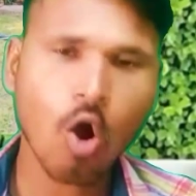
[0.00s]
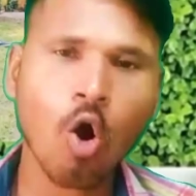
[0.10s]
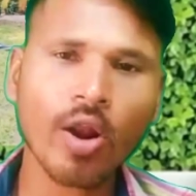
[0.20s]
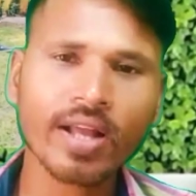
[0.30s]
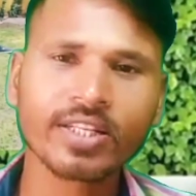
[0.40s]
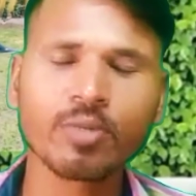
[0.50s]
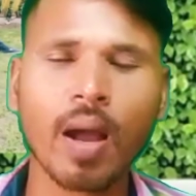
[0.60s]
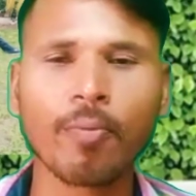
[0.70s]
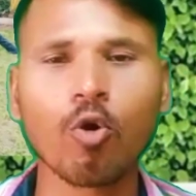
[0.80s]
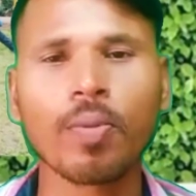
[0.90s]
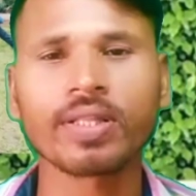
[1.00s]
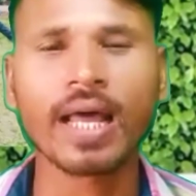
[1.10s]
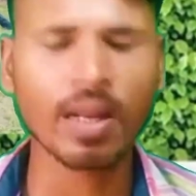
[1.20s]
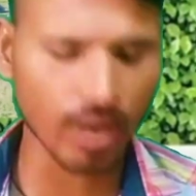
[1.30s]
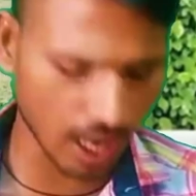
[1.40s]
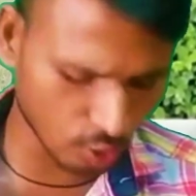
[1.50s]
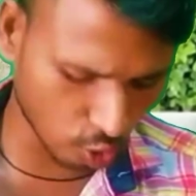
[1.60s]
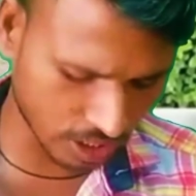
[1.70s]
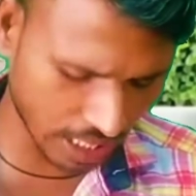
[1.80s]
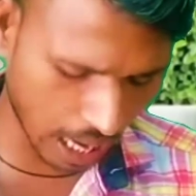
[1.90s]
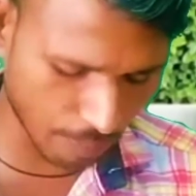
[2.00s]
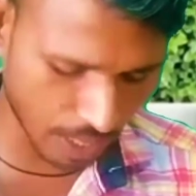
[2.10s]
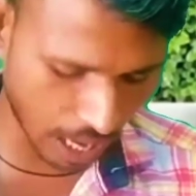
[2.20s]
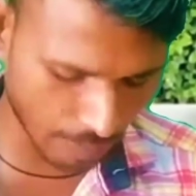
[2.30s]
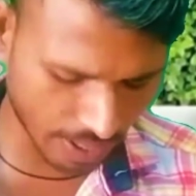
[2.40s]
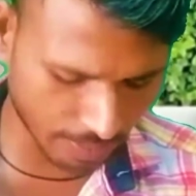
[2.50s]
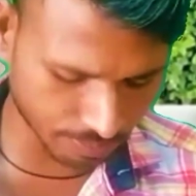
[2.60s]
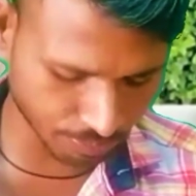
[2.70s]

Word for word: और एक चीज मैं आपको बताने वाला हूं जो कि आप यहाँ पे